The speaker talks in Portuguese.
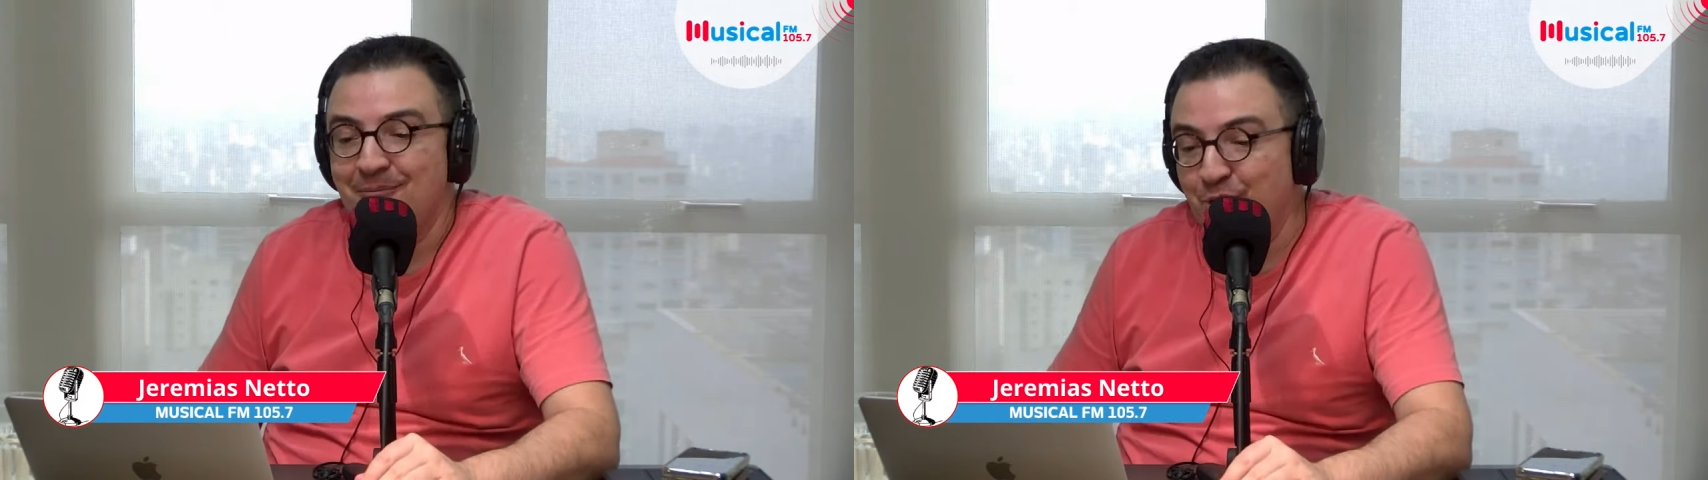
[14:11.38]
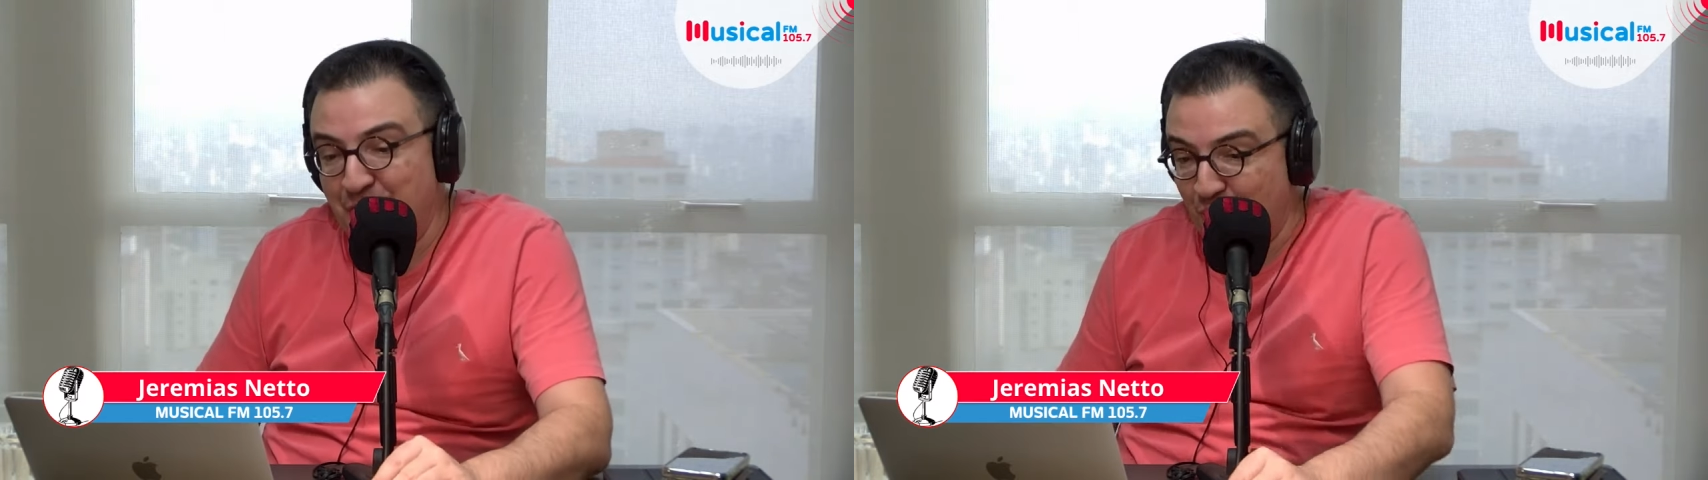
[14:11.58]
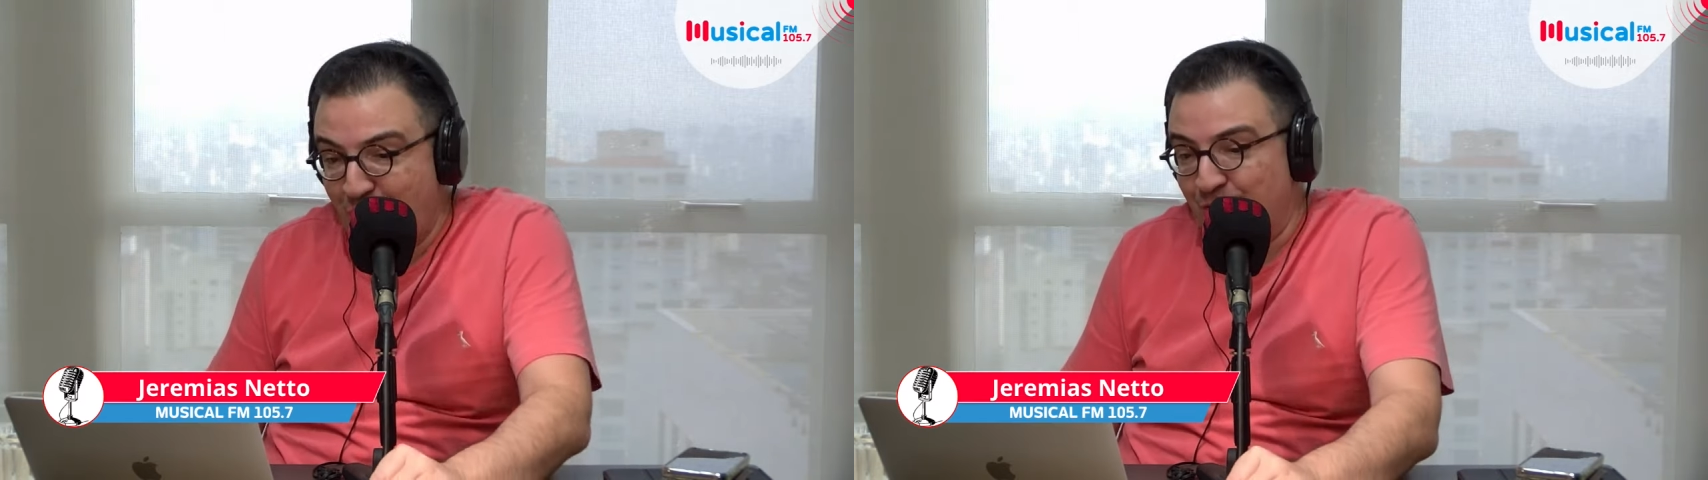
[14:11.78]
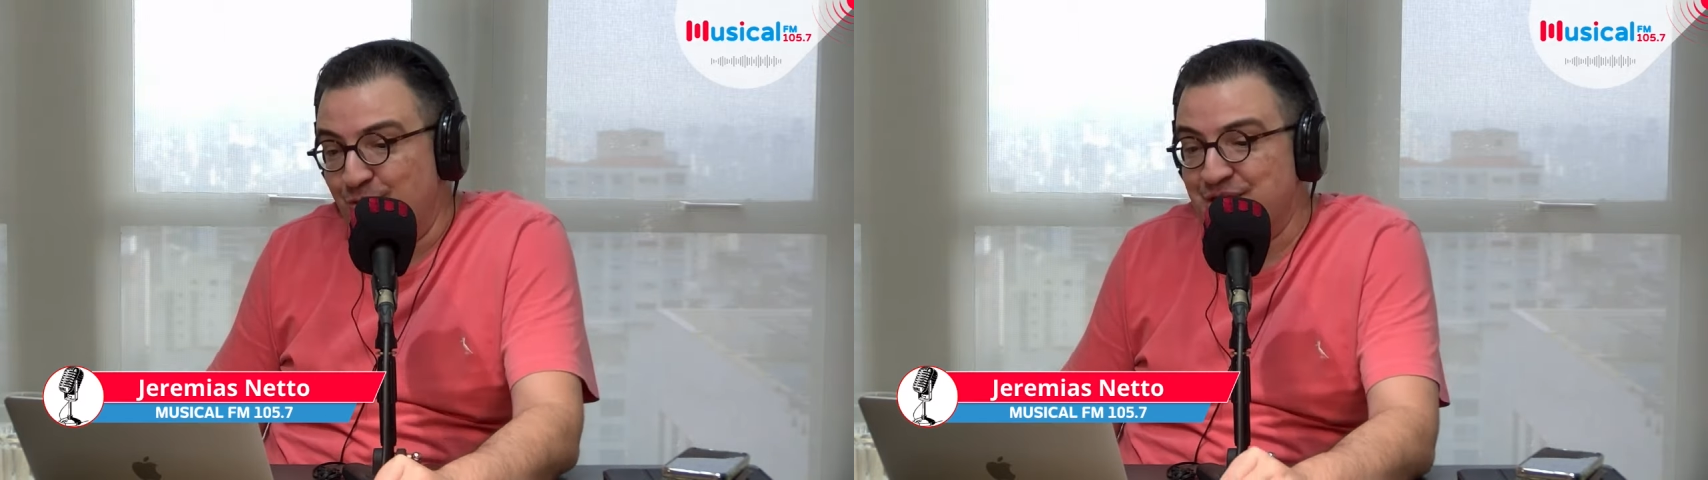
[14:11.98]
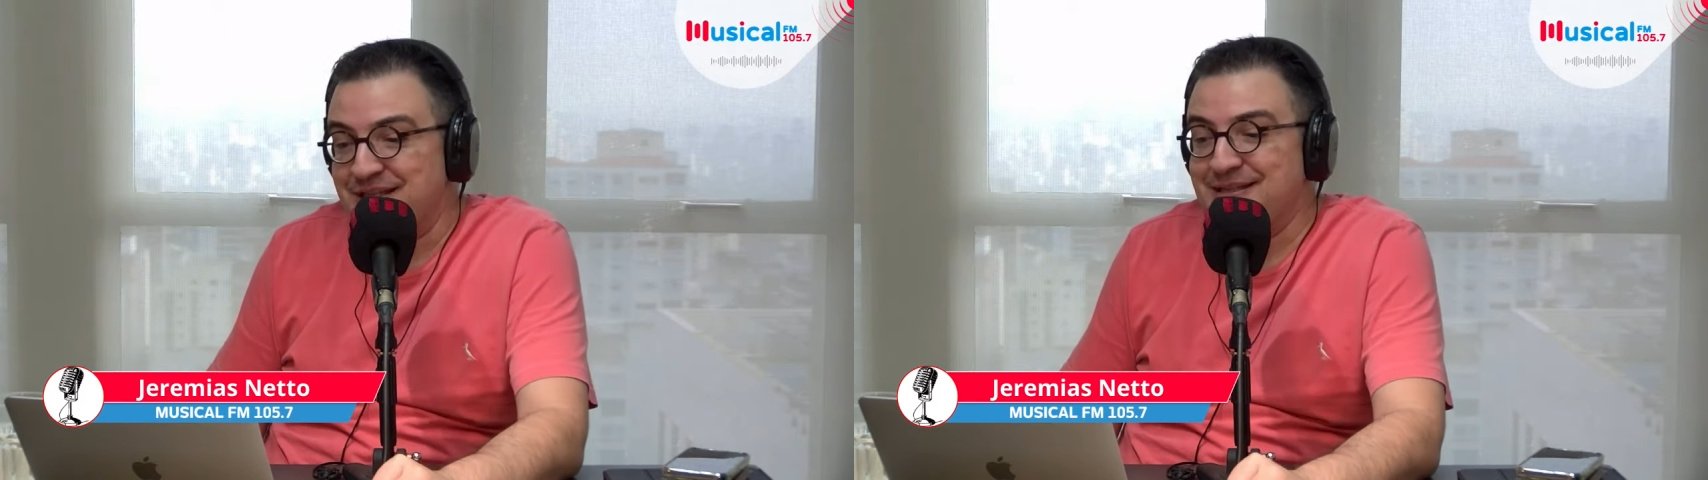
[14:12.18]
Porque logo
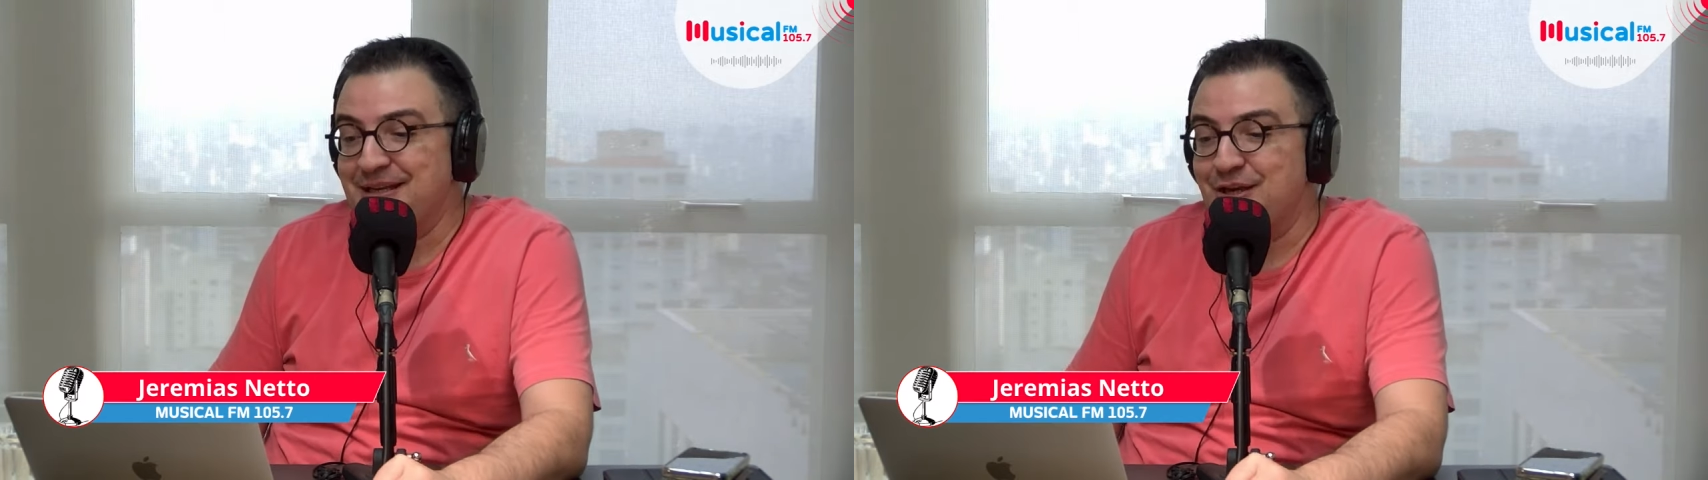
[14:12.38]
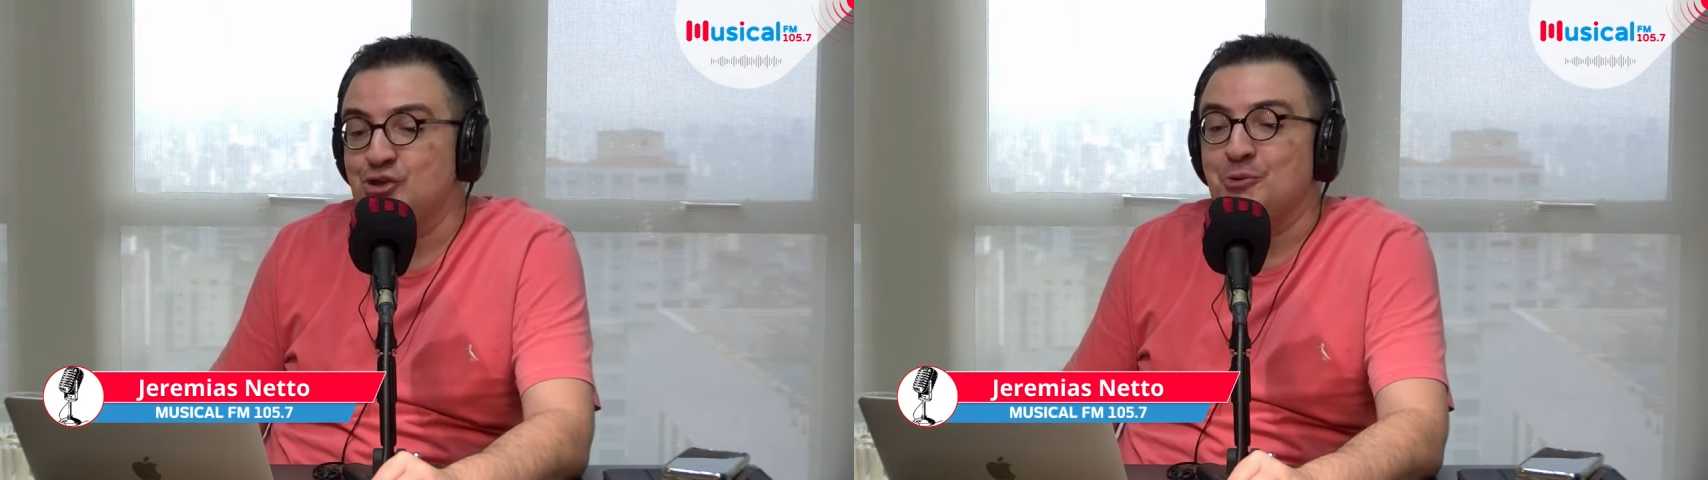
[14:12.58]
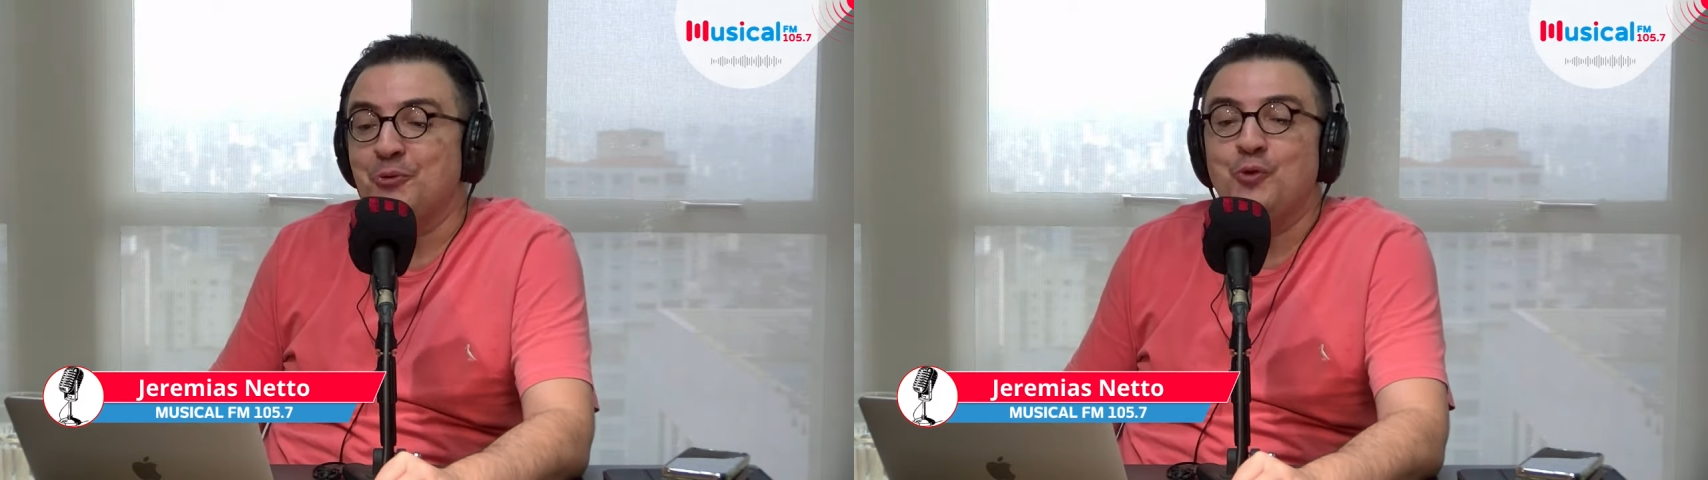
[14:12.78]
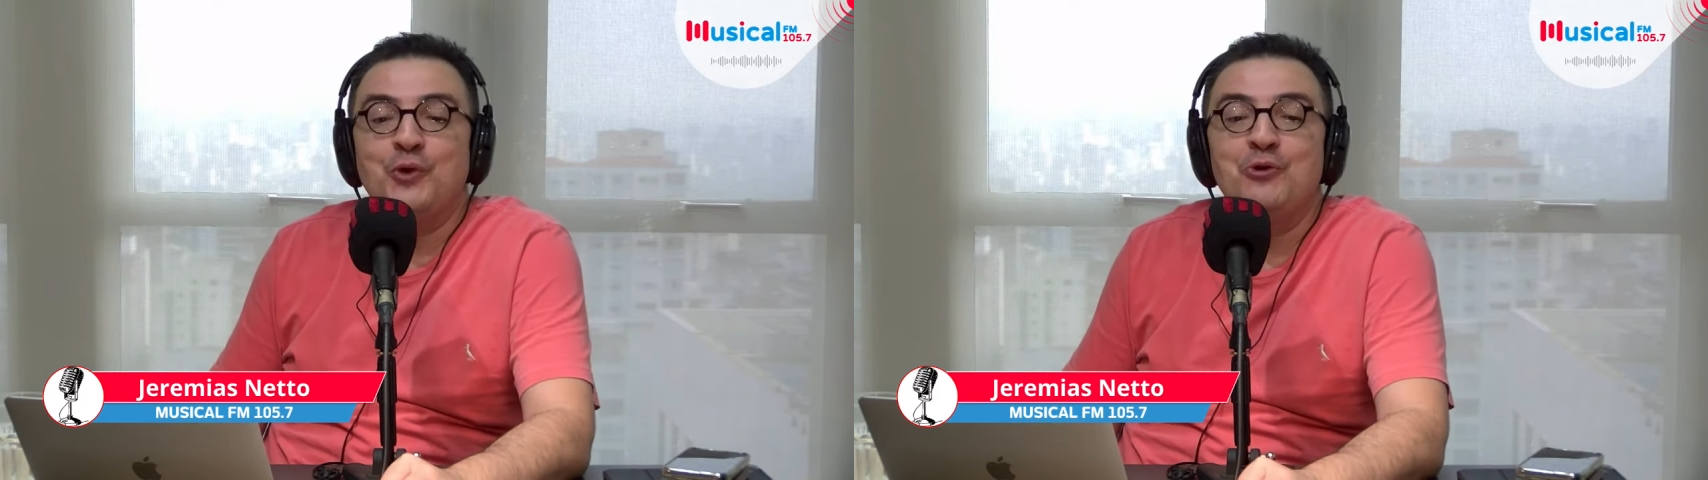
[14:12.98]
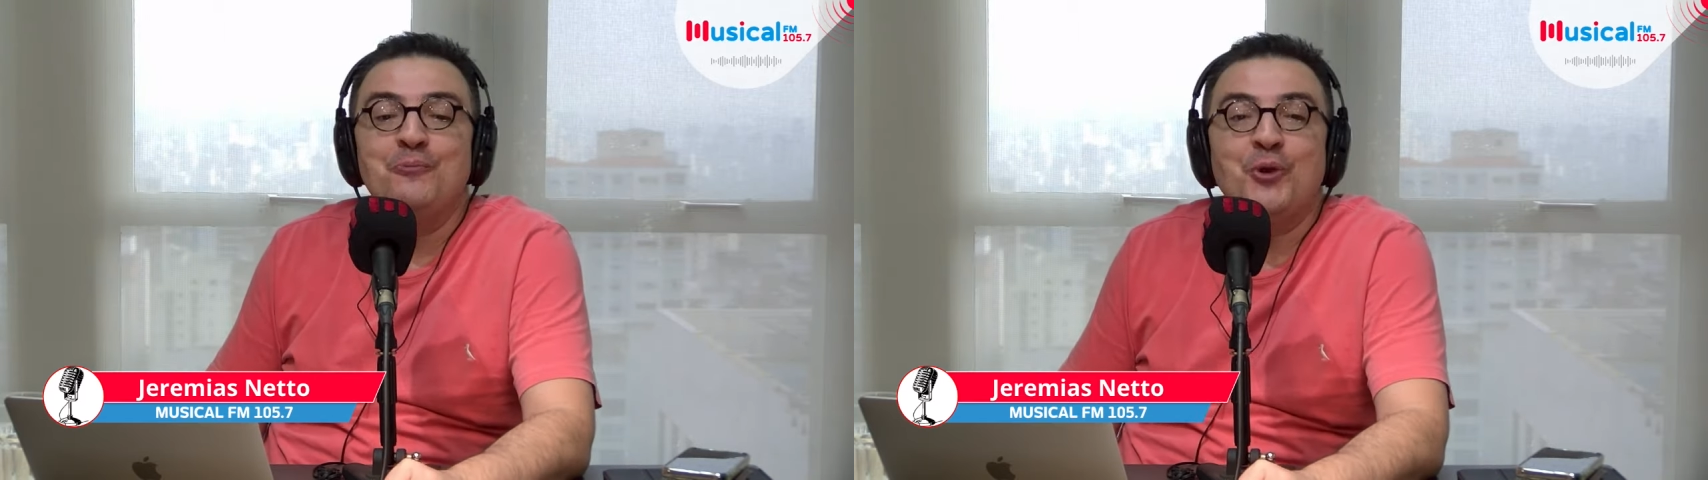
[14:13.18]
no dia seguinte eu
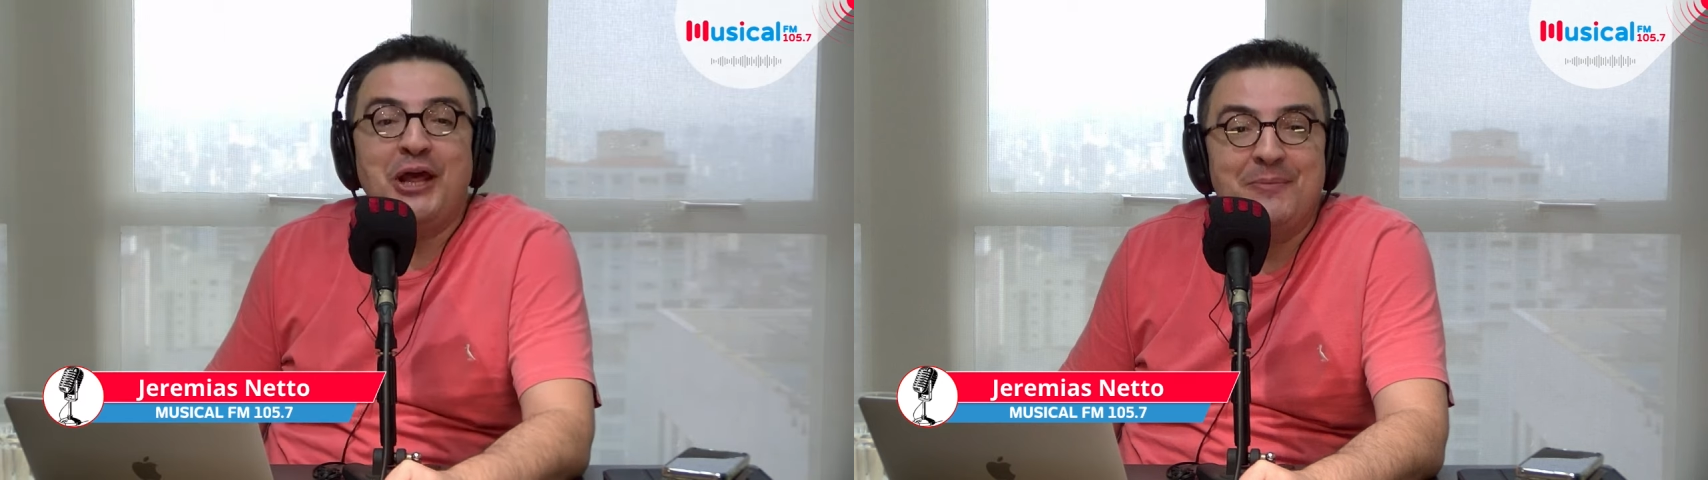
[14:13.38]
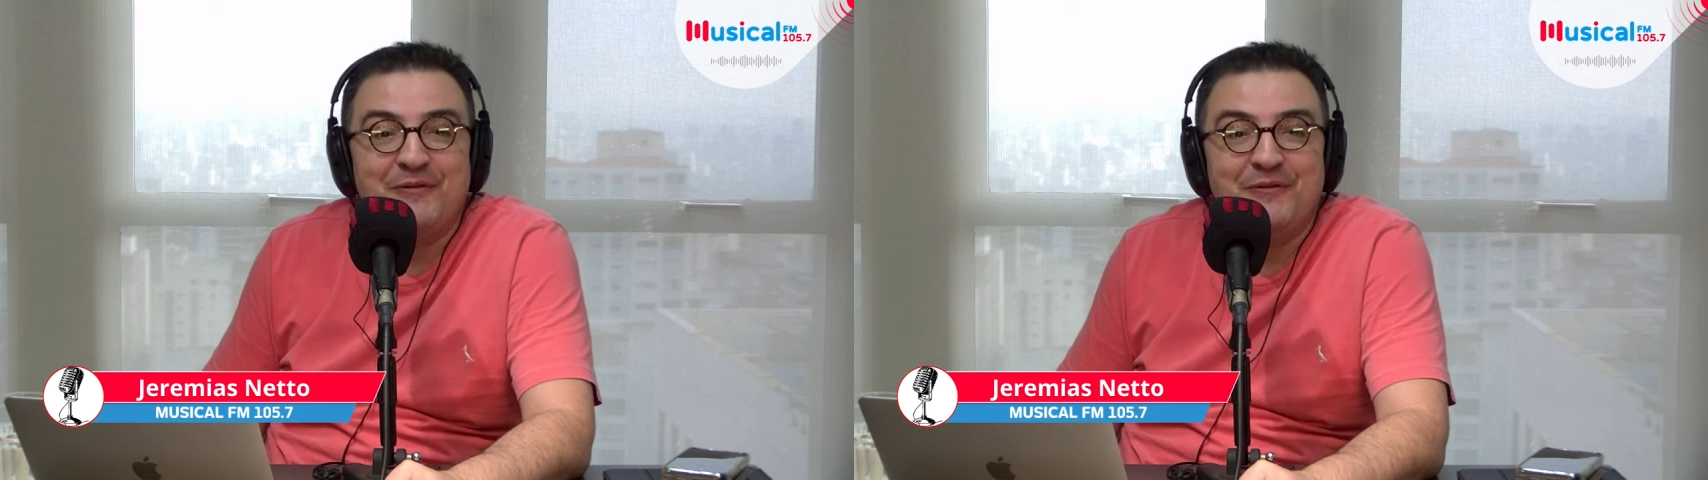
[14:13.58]
procurei um programa